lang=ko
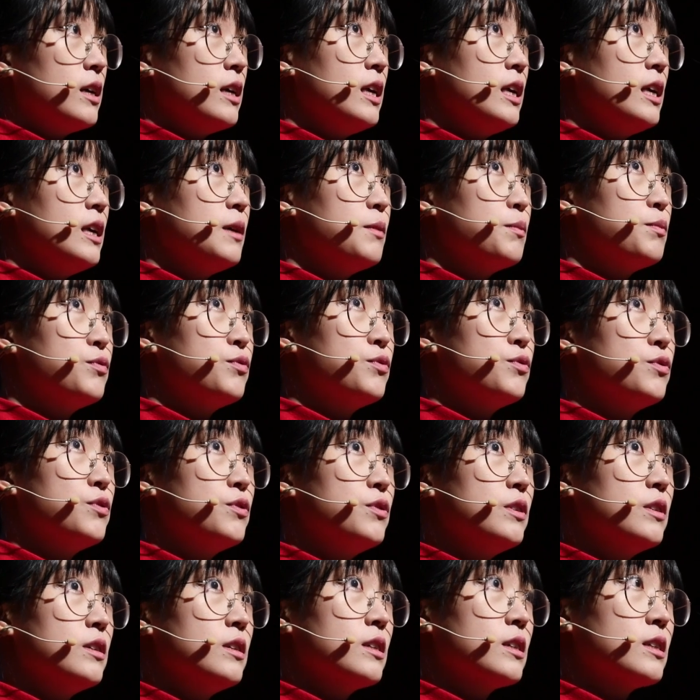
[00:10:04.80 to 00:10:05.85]

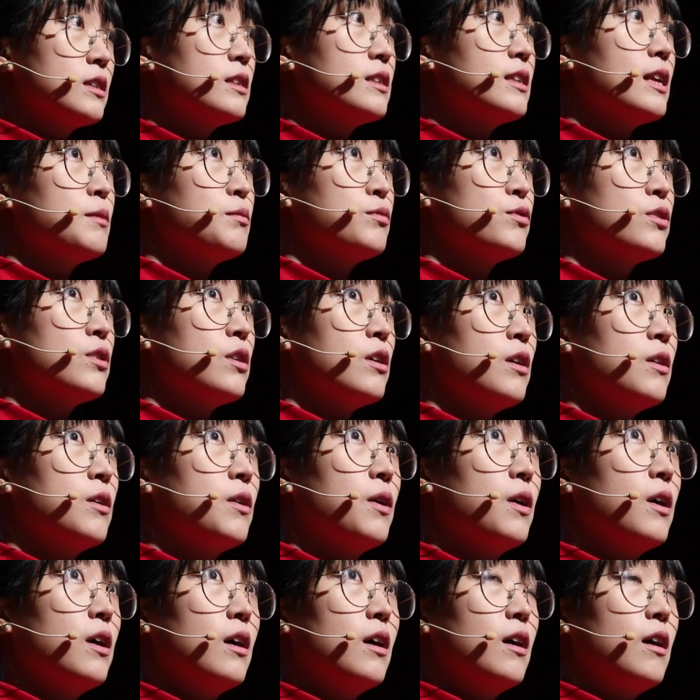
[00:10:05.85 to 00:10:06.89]
이분은 그때부터
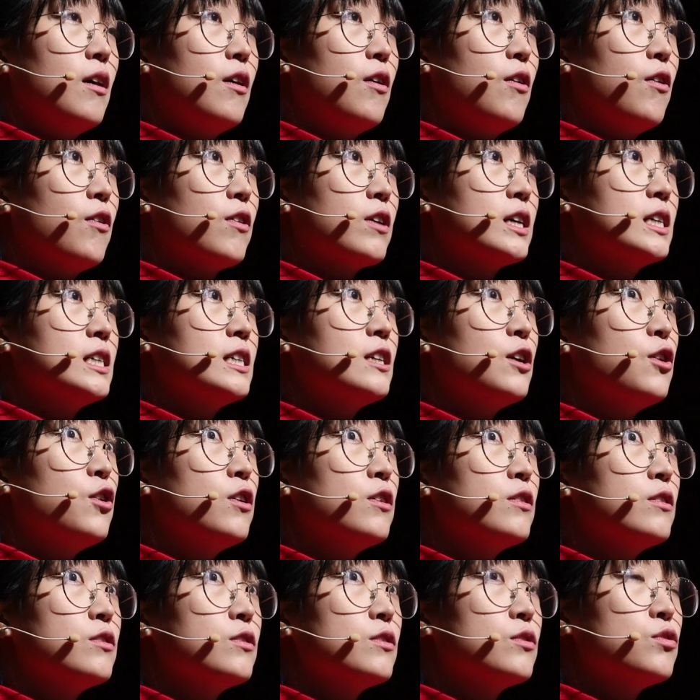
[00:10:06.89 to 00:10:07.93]
어,
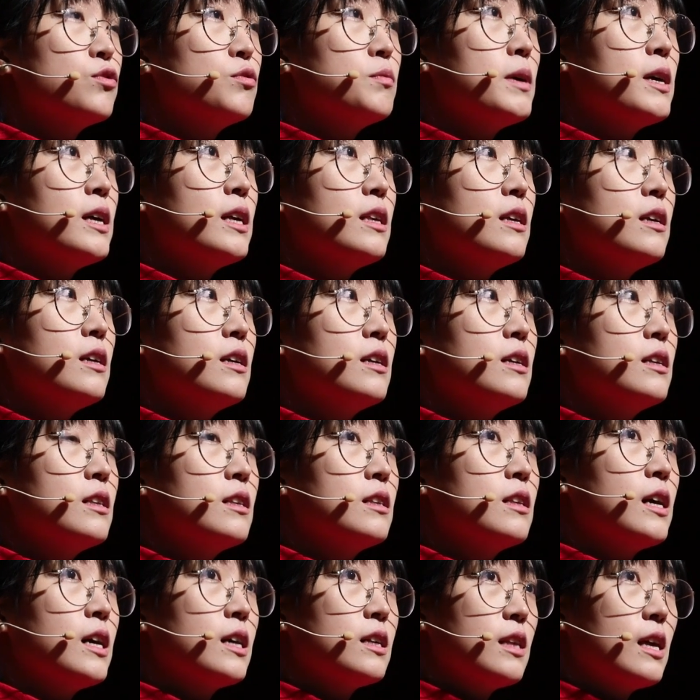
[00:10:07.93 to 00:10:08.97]
그런 수많은
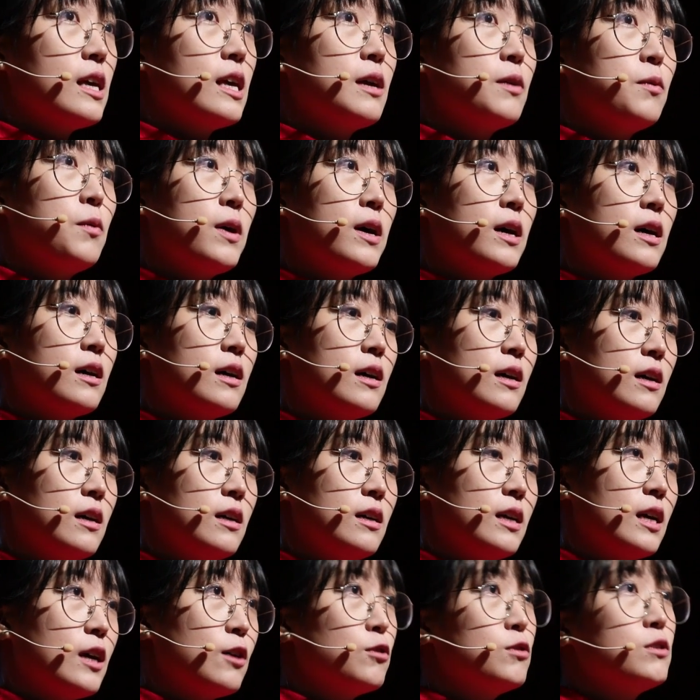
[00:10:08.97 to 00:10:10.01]
학대와
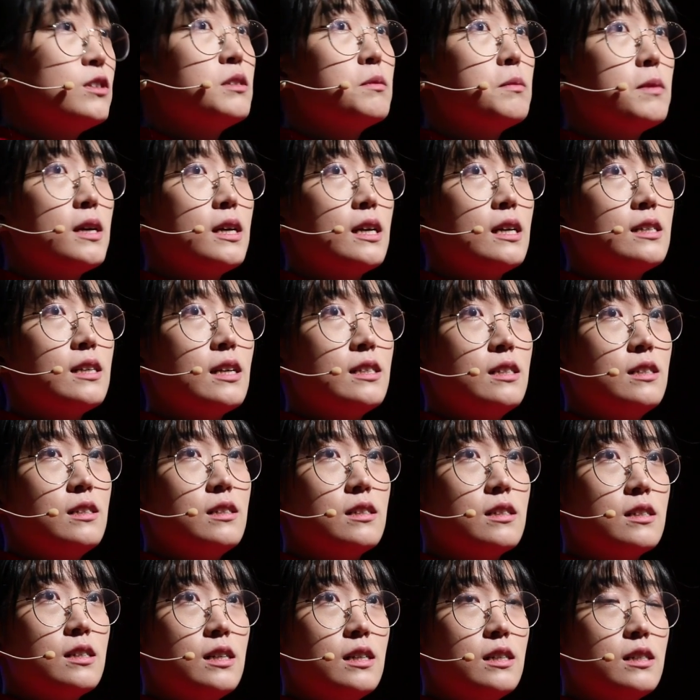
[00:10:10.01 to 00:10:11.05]
인권침해
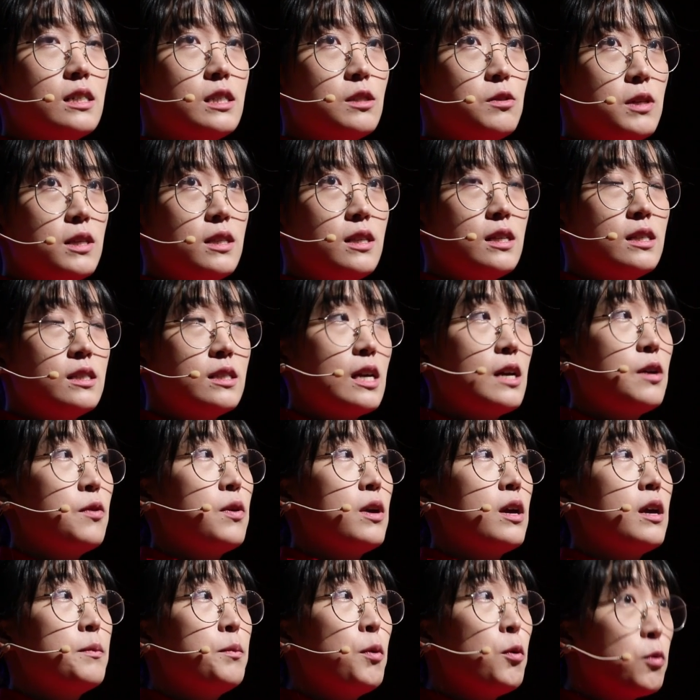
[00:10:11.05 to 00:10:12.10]
사실들을 스웨덴
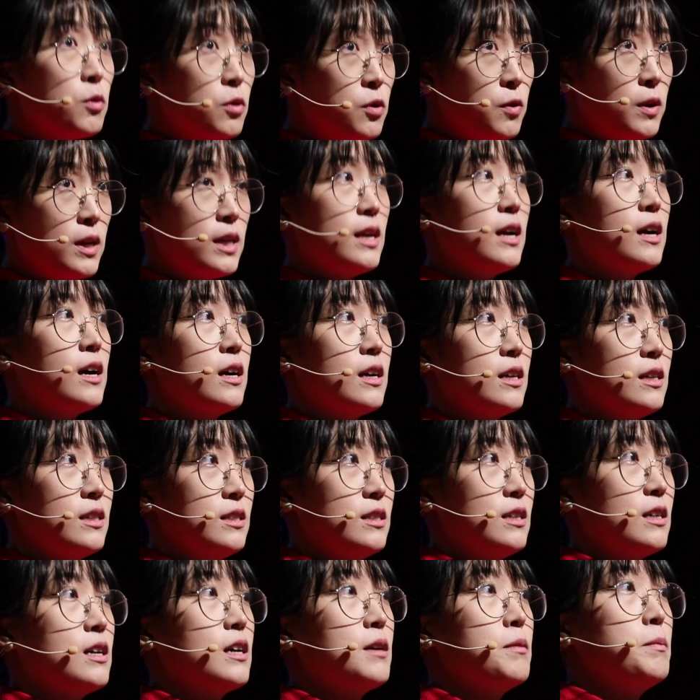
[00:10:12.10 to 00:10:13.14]
사회에 폭로해 나가기
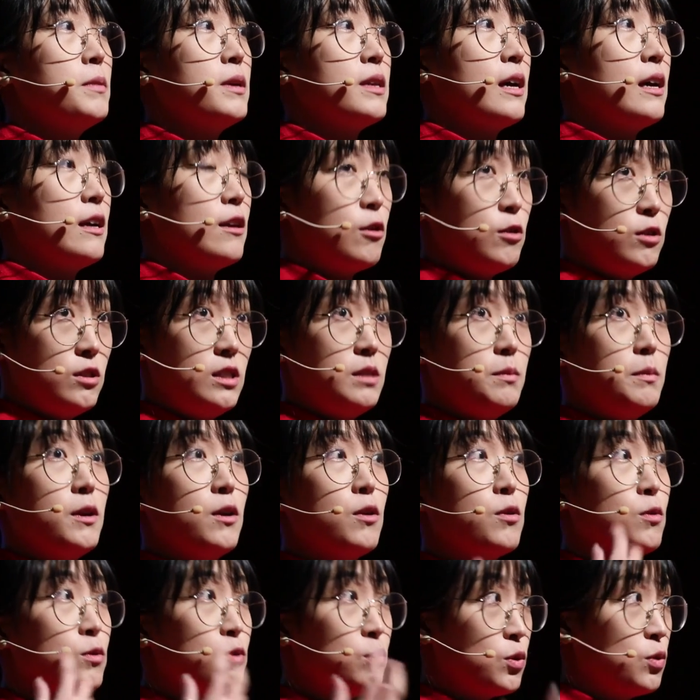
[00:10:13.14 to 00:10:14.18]
시작합니다. 열심히
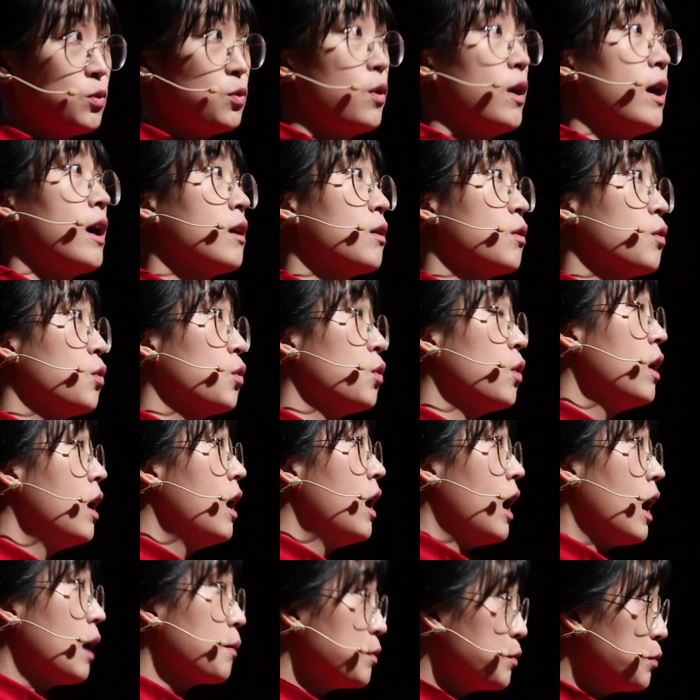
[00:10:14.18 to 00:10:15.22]
여론전도 하고
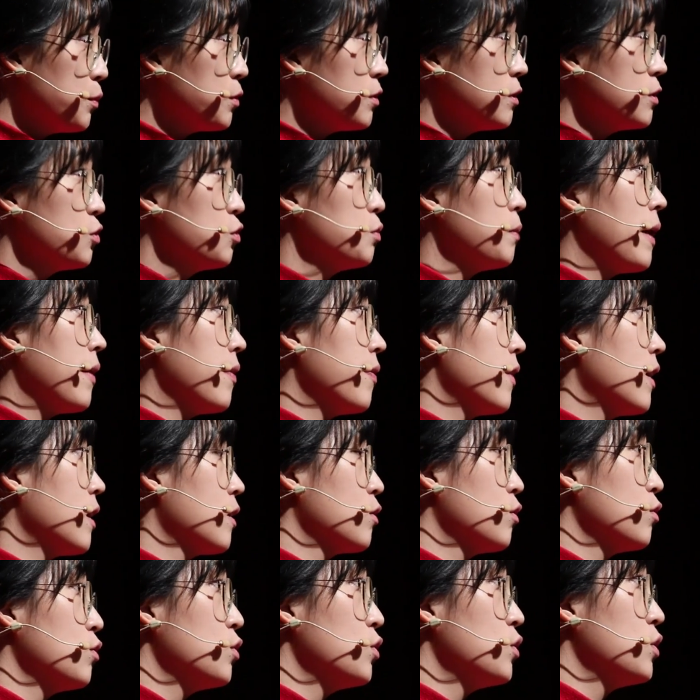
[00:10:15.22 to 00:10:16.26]
학부모들도
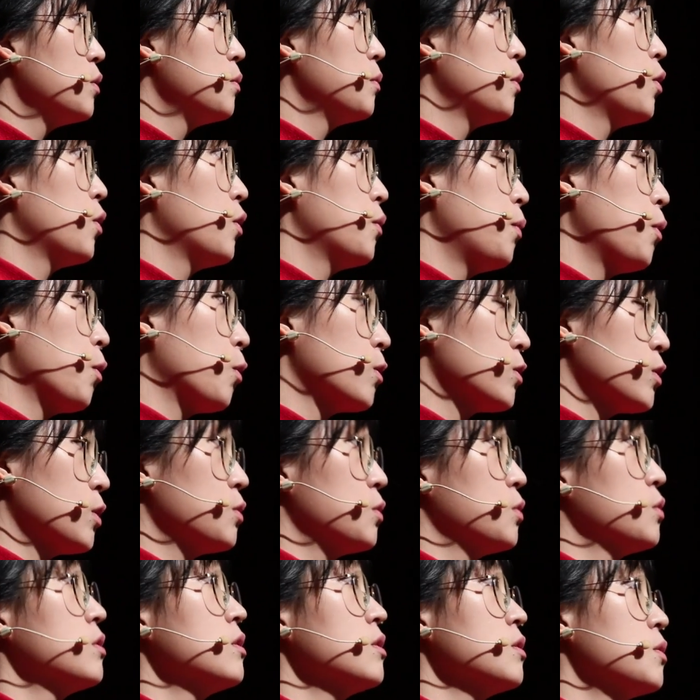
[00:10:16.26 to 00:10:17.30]
만나고 뭐 보고서도
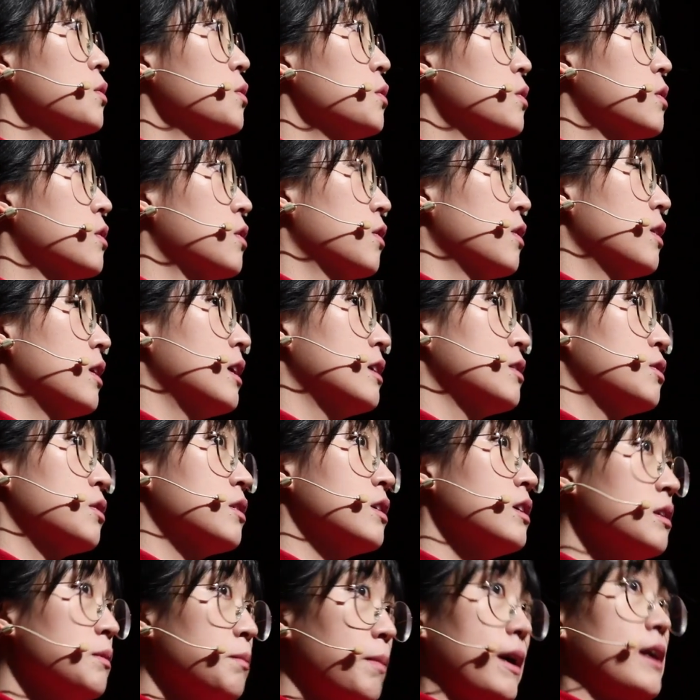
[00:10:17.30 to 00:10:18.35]
쓰고 그렇게 해서
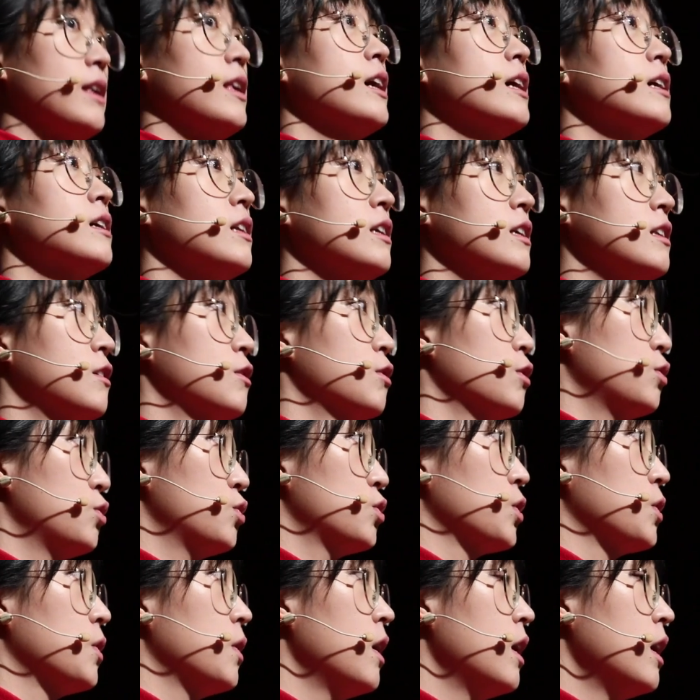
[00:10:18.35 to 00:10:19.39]
큰 반향을 일으켰죠.